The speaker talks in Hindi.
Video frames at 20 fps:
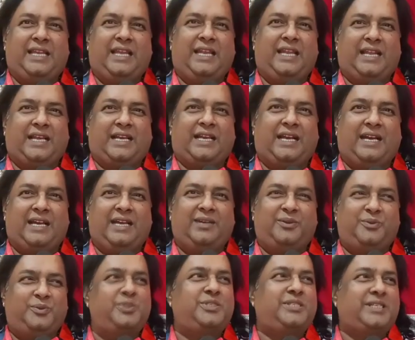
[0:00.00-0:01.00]
कि ये लड़का
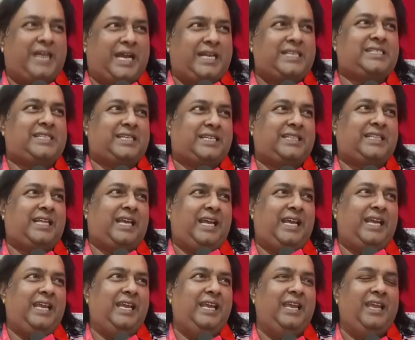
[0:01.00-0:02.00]
कुछ गा
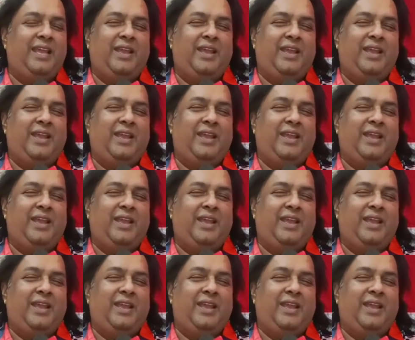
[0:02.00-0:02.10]
सकता है